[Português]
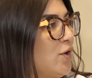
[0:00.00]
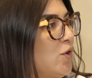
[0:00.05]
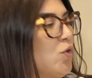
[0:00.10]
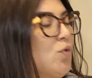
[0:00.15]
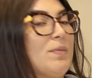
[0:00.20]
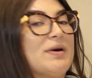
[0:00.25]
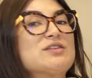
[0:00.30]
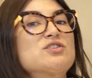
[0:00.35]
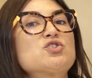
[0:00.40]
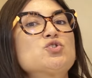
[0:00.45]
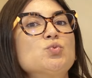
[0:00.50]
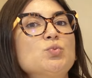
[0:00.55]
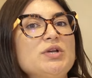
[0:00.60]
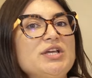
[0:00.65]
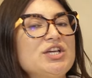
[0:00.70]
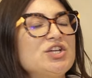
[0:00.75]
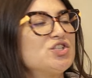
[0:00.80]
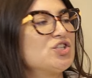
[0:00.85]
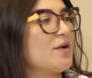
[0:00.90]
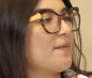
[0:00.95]
Uma
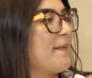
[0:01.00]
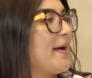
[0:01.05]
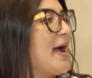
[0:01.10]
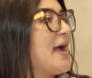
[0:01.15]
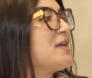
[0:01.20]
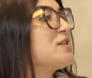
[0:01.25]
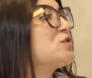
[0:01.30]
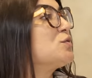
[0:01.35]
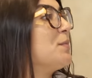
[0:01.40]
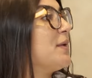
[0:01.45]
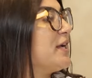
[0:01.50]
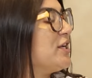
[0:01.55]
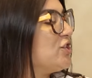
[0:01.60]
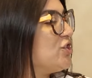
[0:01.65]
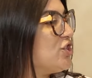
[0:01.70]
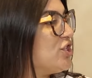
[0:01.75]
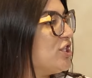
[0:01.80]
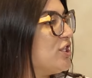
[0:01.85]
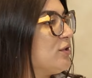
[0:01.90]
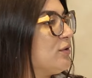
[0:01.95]
suíte a mais, uma
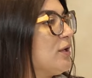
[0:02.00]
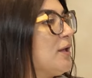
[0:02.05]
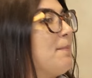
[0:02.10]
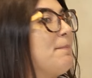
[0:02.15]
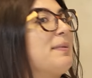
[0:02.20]
edícula,